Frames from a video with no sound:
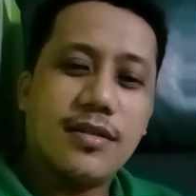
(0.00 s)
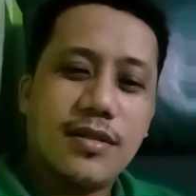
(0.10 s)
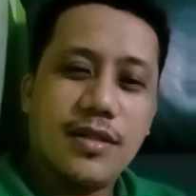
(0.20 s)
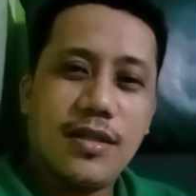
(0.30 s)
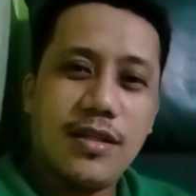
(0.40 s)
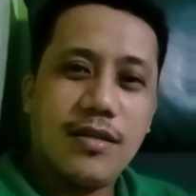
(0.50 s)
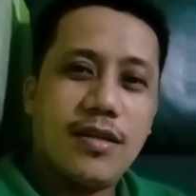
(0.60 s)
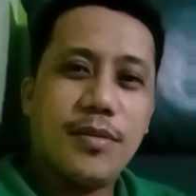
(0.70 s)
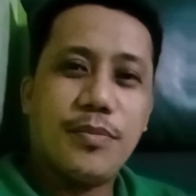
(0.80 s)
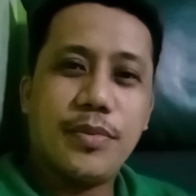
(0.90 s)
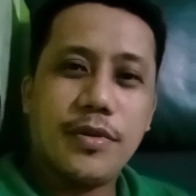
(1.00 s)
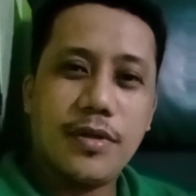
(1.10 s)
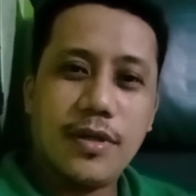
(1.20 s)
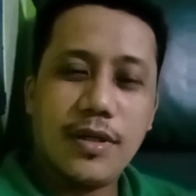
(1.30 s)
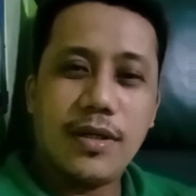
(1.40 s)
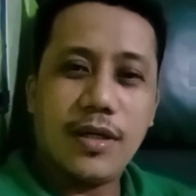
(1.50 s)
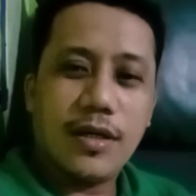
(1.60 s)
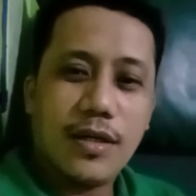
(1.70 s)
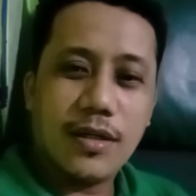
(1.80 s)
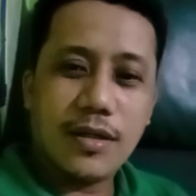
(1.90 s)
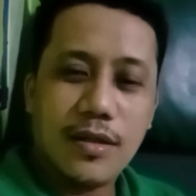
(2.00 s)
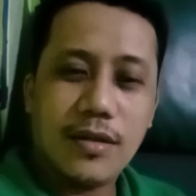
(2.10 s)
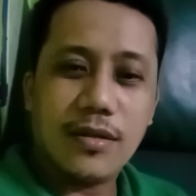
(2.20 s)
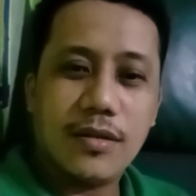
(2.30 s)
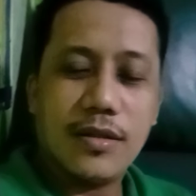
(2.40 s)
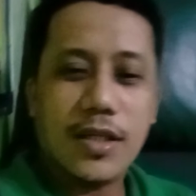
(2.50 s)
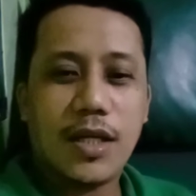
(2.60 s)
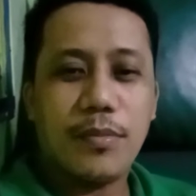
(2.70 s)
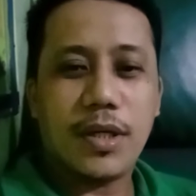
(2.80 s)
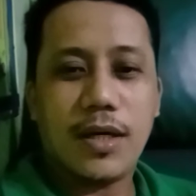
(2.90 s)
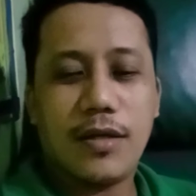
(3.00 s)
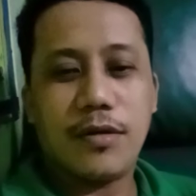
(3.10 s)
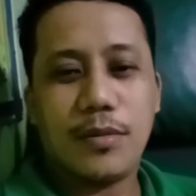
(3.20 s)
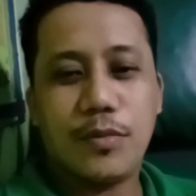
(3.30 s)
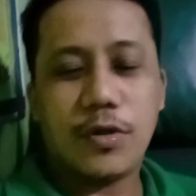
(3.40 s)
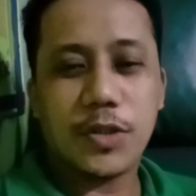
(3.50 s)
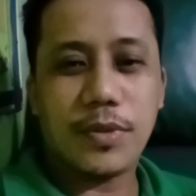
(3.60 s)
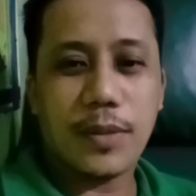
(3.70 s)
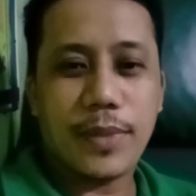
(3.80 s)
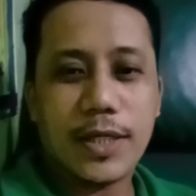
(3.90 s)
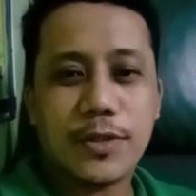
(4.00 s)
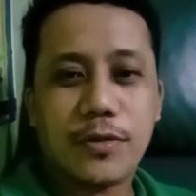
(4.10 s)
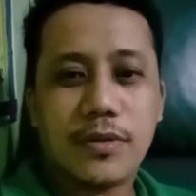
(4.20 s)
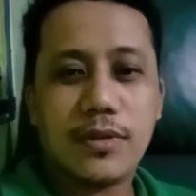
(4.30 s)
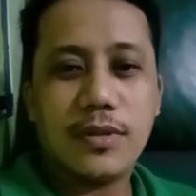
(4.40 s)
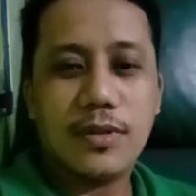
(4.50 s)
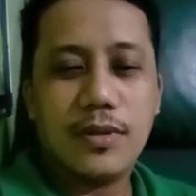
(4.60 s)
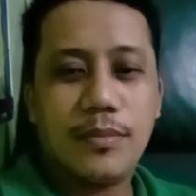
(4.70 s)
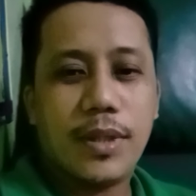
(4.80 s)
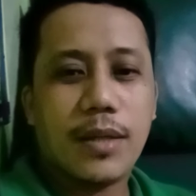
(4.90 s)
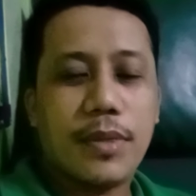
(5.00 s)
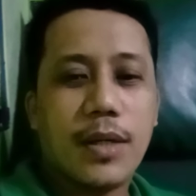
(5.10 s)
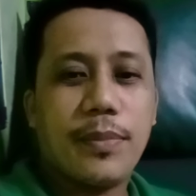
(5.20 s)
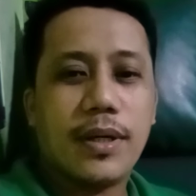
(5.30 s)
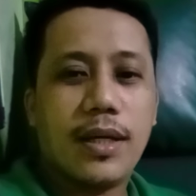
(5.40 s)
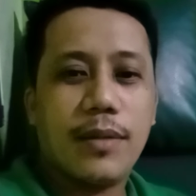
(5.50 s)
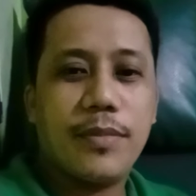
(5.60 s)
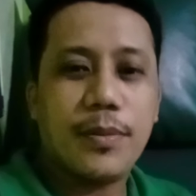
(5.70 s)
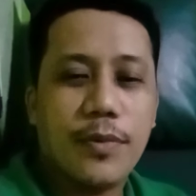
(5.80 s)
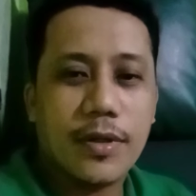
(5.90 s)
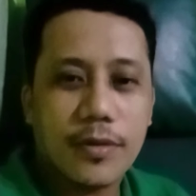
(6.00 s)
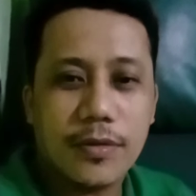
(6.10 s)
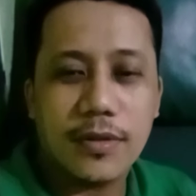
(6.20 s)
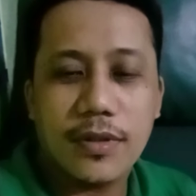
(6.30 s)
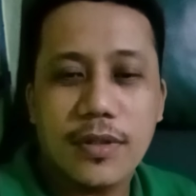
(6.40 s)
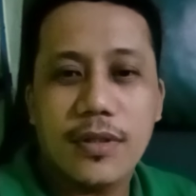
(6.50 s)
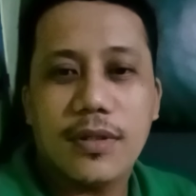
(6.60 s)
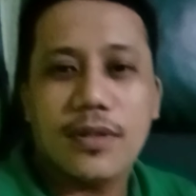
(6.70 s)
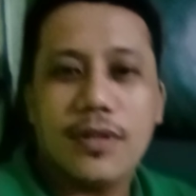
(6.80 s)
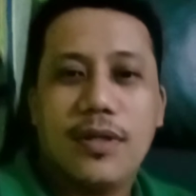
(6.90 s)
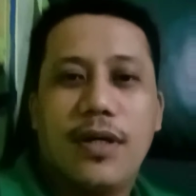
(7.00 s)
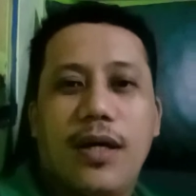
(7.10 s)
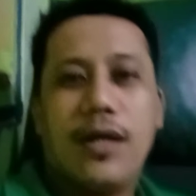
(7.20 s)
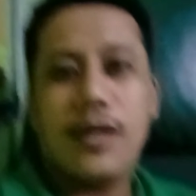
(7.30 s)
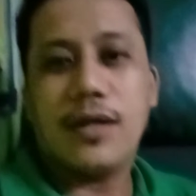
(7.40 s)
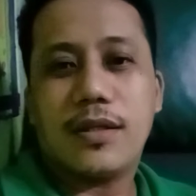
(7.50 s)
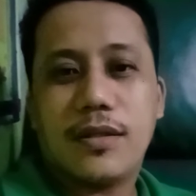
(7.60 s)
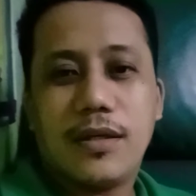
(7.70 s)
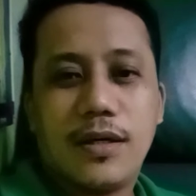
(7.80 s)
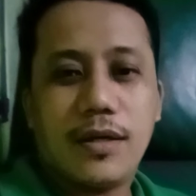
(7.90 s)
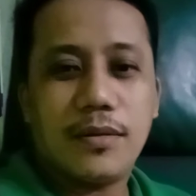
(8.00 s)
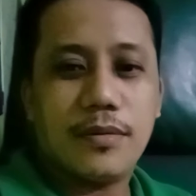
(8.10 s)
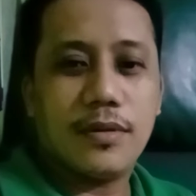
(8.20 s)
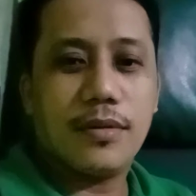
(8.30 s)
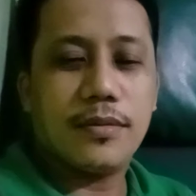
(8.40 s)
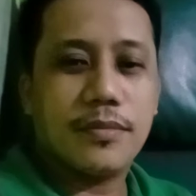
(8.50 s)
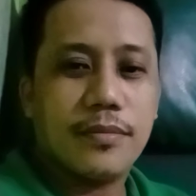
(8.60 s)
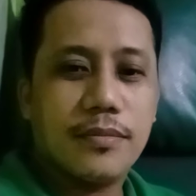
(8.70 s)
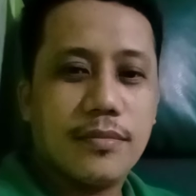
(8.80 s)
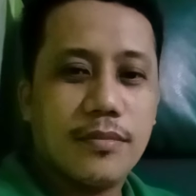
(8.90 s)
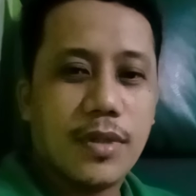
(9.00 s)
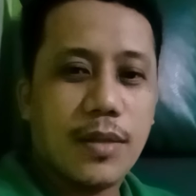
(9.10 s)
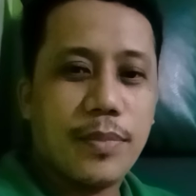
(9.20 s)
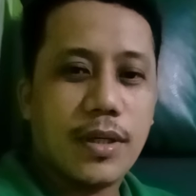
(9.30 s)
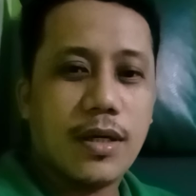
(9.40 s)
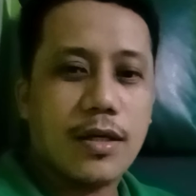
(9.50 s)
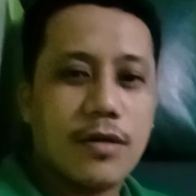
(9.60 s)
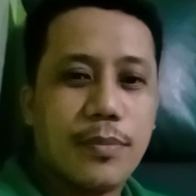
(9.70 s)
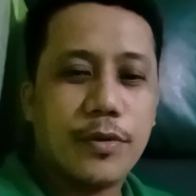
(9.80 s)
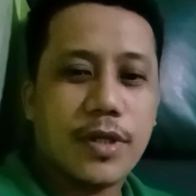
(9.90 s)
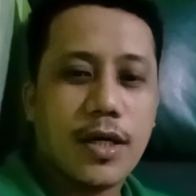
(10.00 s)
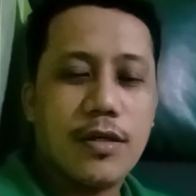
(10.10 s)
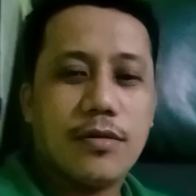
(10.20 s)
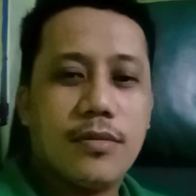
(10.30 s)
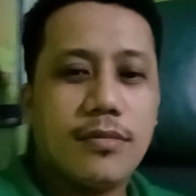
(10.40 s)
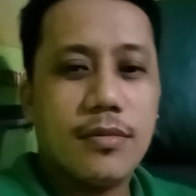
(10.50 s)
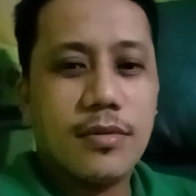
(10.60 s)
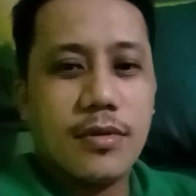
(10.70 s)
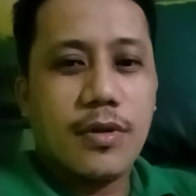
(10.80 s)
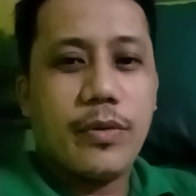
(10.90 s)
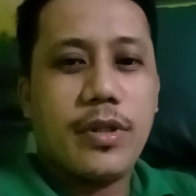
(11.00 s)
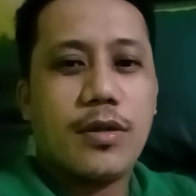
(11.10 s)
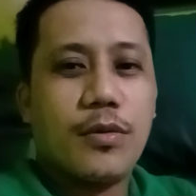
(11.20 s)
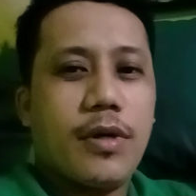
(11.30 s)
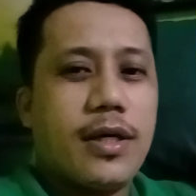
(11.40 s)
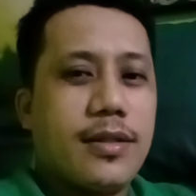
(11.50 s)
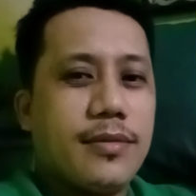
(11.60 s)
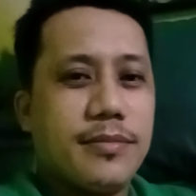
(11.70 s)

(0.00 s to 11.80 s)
Okay, yun lang po. Uh, sana makaano lang bukas makapasok para makapag-live na po ako. At uh, uh, ah, makapag-ano na po tayo pintuhan.